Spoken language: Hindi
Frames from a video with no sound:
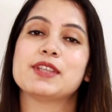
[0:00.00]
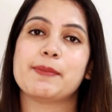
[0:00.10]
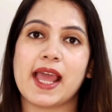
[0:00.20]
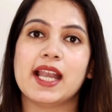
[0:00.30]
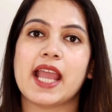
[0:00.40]
सबसे
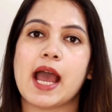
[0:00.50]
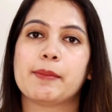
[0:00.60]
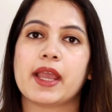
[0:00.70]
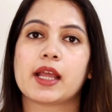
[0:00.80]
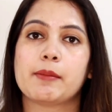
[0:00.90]
पहले यहाँ
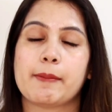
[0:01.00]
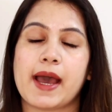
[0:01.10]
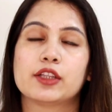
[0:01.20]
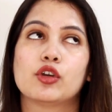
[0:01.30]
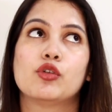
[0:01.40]
पे अगर मैं
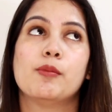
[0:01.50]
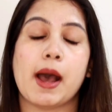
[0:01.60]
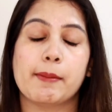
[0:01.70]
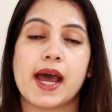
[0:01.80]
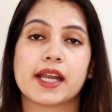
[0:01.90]
बात करूँ
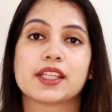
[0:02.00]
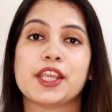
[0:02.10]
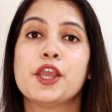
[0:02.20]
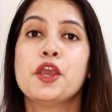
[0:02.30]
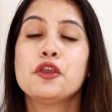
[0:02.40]
मामा अर्थ
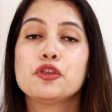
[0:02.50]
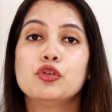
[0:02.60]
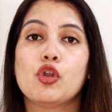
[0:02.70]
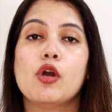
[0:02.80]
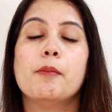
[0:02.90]
की
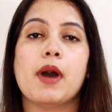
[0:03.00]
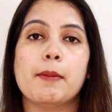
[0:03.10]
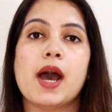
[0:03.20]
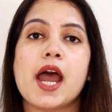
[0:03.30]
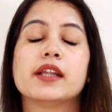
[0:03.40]
यू नो
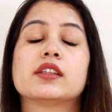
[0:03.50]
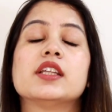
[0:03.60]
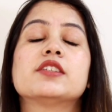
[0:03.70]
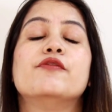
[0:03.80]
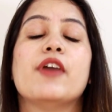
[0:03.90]
मामा अर्थ
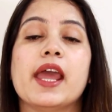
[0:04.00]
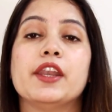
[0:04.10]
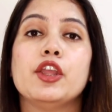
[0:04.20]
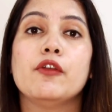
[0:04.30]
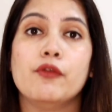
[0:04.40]
इज़
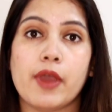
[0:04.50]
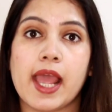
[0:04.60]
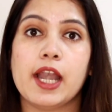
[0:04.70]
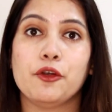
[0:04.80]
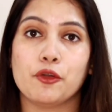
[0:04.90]
वेरी
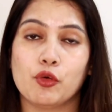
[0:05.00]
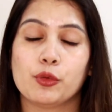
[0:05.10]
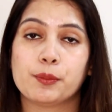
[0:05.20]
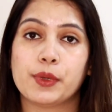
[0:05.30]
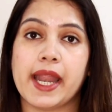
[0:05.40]
वेल
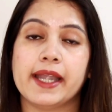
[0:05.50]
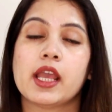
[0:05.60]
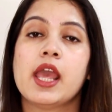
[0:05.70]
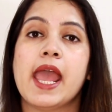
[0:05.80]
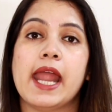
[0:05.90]
नोन ब्रांड
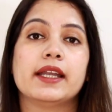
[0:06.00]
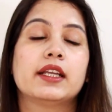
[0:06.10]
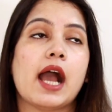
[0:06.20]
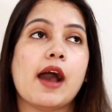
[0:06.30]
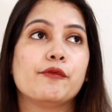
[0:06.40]
एंड
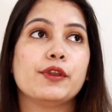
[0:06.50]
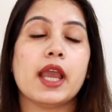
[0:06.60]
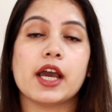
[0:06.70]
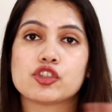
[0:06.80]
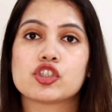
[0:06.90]
काफ़ी
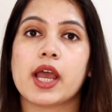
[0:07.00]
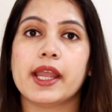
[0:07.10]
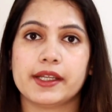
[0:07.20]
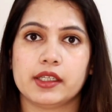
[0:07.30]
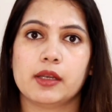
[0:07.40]
अच्छा
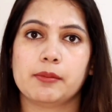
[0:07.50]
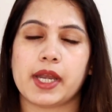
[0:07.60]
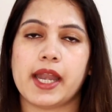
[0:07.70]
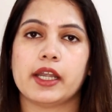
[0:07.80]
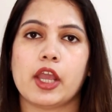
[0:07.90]
इंडियन
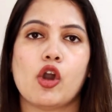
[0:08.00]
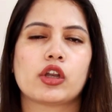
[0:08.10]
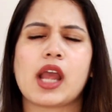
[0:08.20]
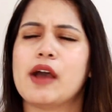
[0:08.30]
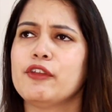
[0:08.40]
ब्रांड है
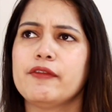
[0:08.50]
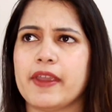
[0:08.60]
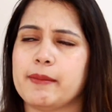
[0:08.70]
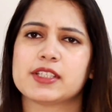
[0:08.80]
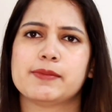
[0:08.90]
और काफ़ी
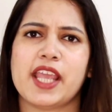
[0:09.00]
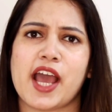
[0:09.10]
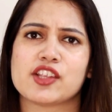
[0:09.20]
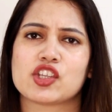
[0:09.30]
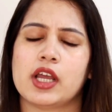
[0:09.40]
फेमस भी है
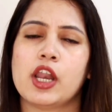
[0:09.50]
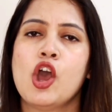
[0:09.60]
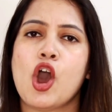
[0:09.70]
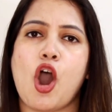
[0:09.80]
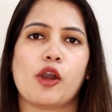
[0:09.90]
आजकल
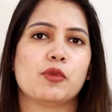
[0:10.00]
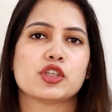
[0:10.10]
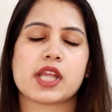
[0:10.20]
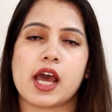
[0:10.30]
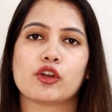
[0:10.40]

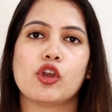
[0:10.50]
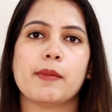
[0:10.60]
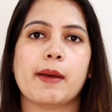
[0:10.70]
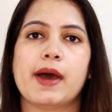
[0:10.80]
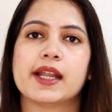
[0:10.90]
ऑलमोस्ट हर कोई
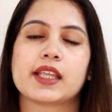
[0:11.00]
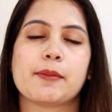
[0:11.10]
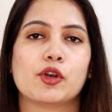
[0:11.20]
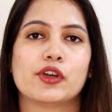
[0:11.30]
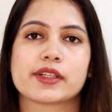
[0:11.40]
मामा अर्थ
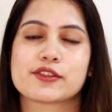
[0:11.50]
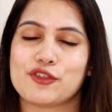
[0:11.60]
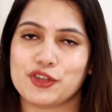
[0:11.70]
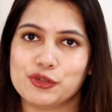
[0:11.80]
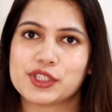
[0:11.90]
के प्रोडक्ट्स
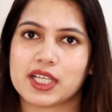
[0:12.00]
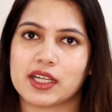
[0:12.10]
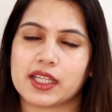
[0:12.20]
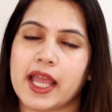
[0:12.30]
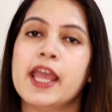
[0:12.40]
को यूज़
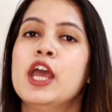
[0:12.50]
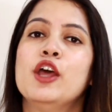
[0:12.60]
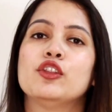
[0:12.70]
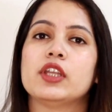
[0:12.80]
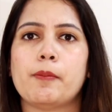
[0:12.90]
करता है
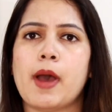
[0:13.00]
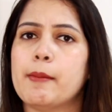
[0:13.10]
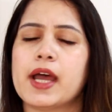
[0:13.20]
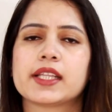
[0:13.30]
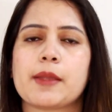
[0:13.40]
तो, तो
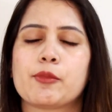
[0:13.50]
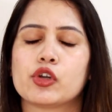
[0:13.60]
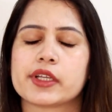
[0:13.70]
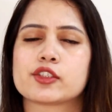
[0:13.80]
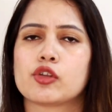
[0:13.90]
मामा अर्थ के
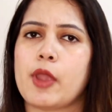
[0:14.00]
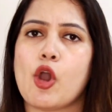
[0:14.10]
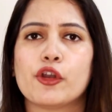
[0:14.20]
प्रोडक्ट्स तो मैं